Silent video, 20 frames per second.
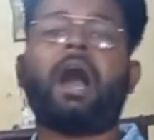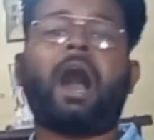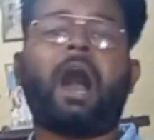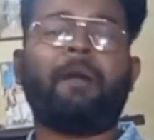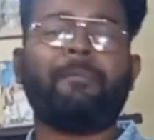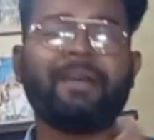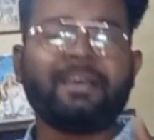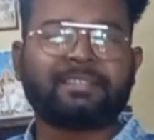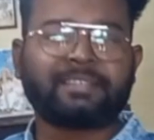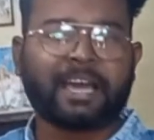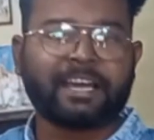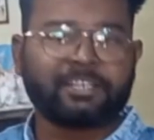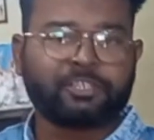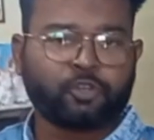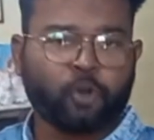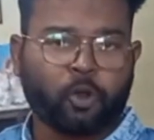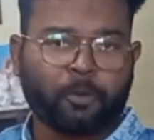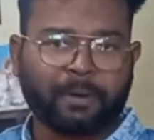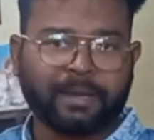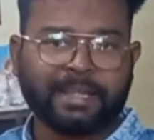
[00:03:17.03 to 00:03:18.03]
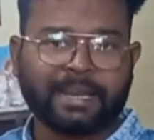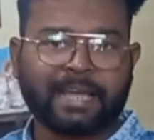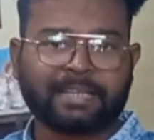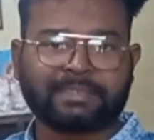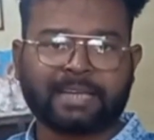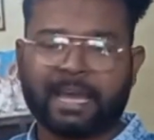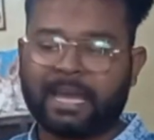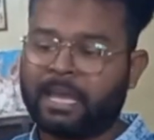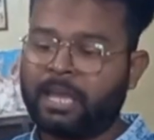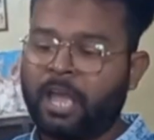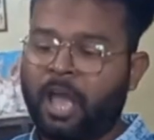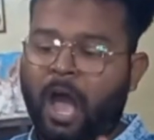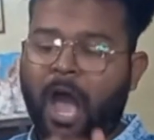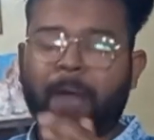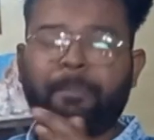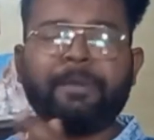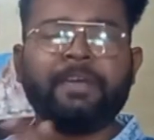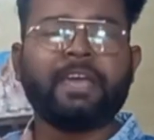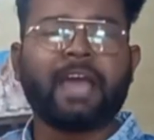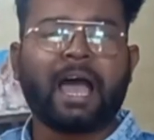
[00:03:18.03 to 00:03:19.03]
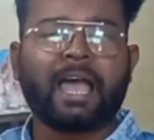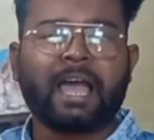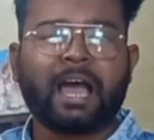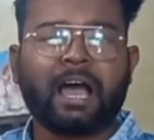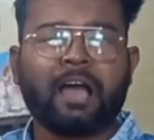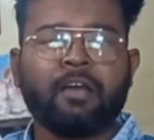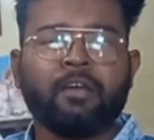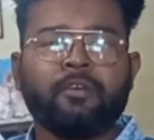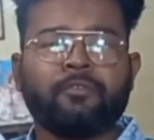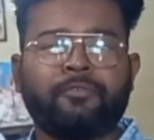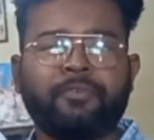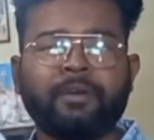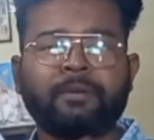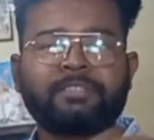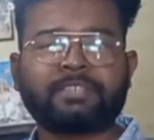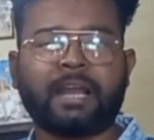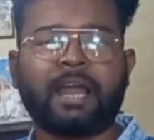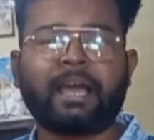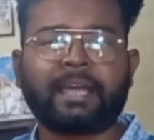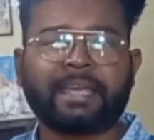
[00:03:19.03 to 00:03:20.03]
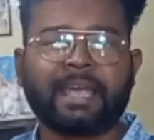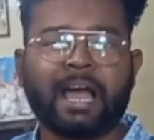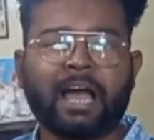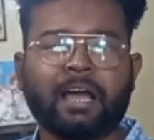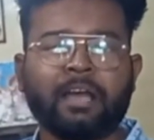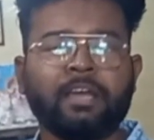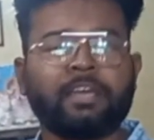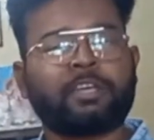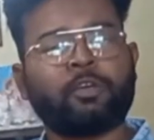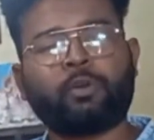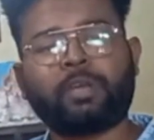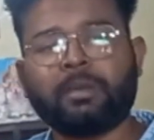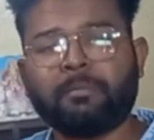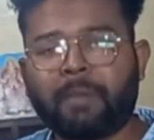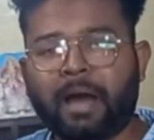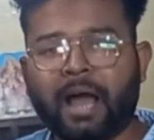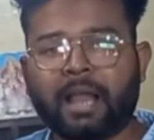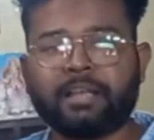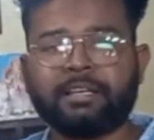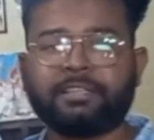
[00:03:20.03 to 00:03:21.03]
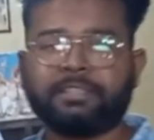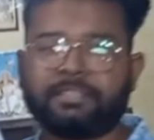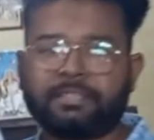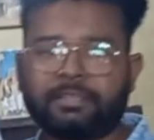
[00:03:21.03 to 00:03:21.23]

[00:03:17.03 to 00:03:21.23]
हमेशा स्टॉक में नहीं रहता है अभी आया फिर चला गया क्योंकि माल